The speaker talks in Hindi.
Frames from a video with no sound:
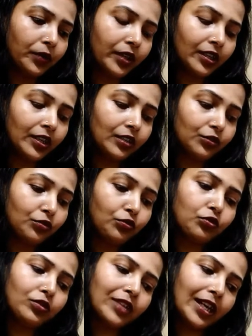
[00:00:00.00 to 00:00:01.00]
ओके तो
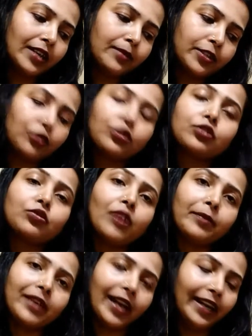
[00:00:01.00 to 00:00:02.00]
उसको सारे बिस्कुट
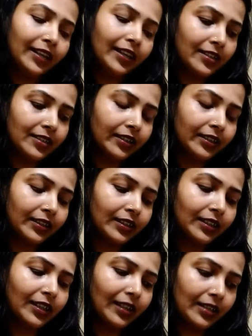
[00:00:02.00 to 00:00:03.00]
को आप ग्राइंड कर
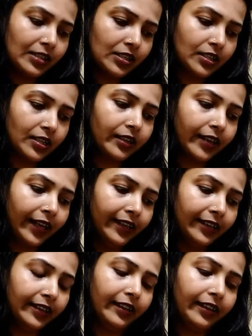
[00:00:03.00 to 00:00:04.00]
सक कर लीजिएगा
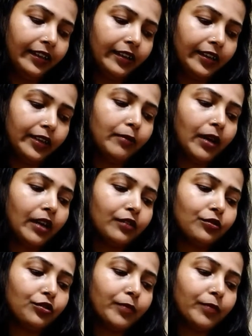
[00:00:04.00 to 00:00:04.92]
ग्राइंड करने के बाद